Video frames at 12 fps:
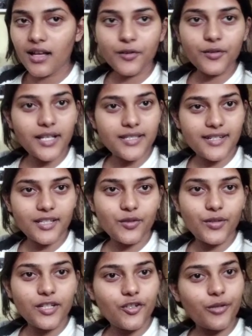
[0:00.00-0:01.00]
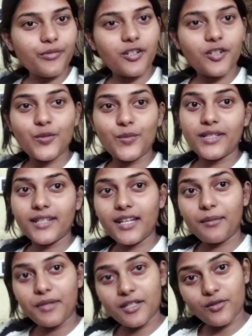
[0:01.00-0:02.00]
এখন আচারটা তৈরি করবো চলো তোমাদেরকে
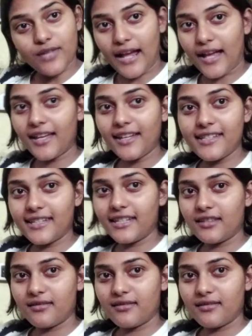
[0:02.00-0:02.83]
আমি একটু দেখাই কী কী